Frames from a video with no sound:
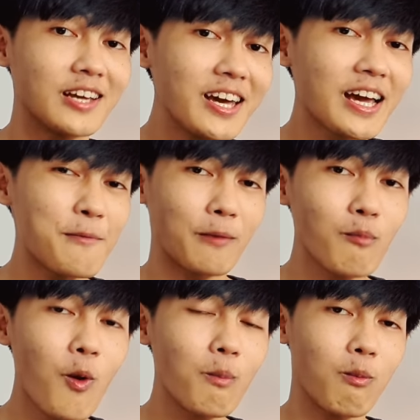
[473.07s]
Thì khi các
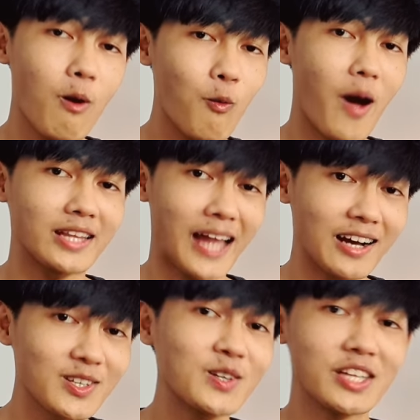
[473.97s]
bạn mua một món quà
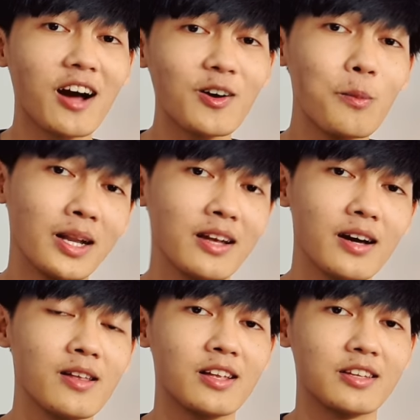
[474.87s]
tặng cho người thân của mình á
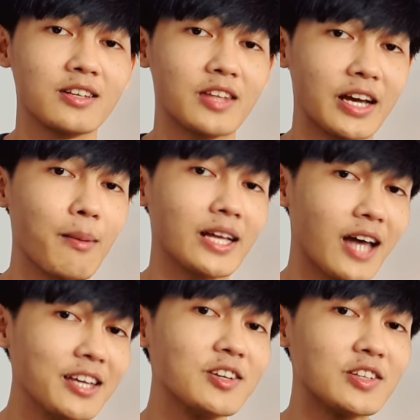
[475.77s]
thì các bạn
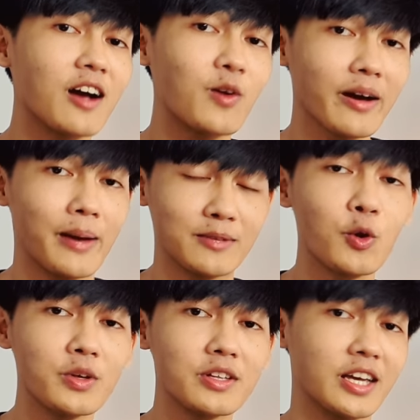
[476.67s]
thấy người thân của các bạn
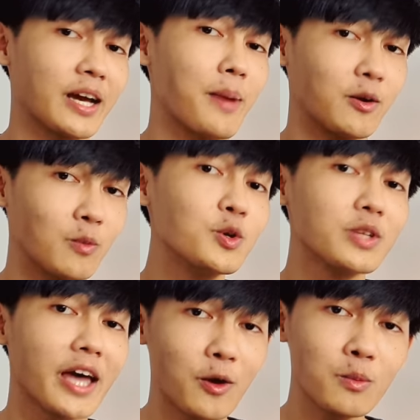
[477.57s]
vui thì các bạn cũng
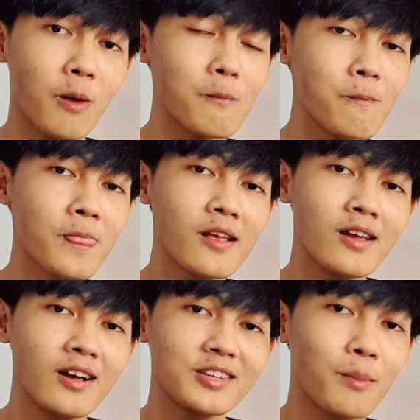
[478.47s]
vui theo đúng không?
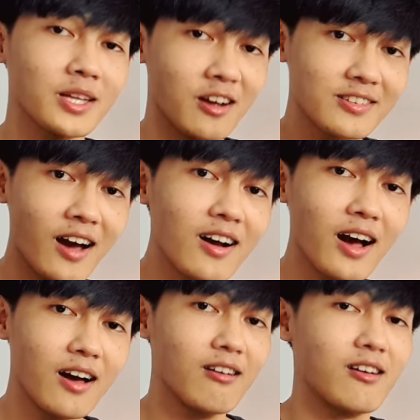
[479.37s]
Nhưng mà thực chất
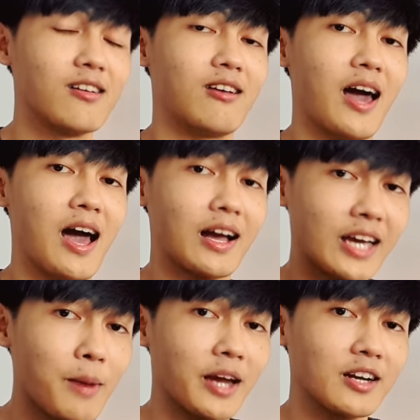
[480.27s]
á là
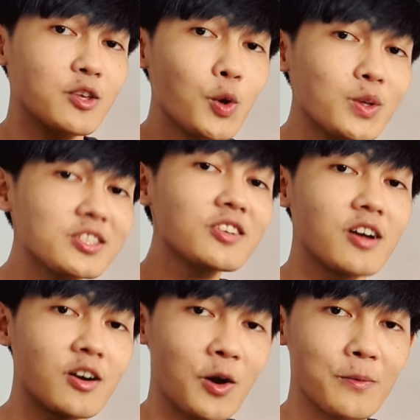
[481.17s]
các bạn đã vui
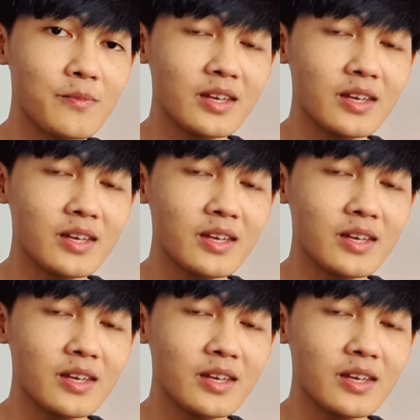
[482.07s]
trước đó rồi.